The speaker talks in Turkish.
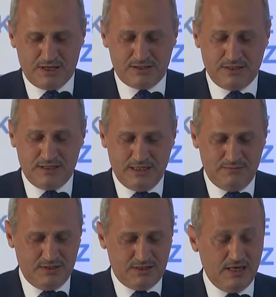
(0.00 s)

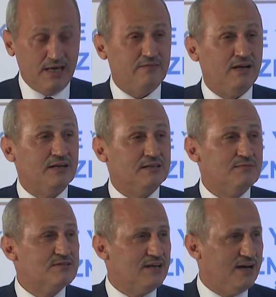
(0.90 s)
istediğim iki
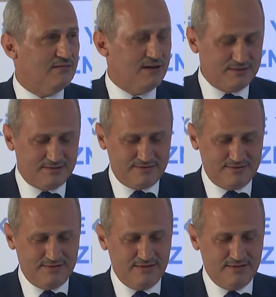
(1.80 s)
evladımız daha var.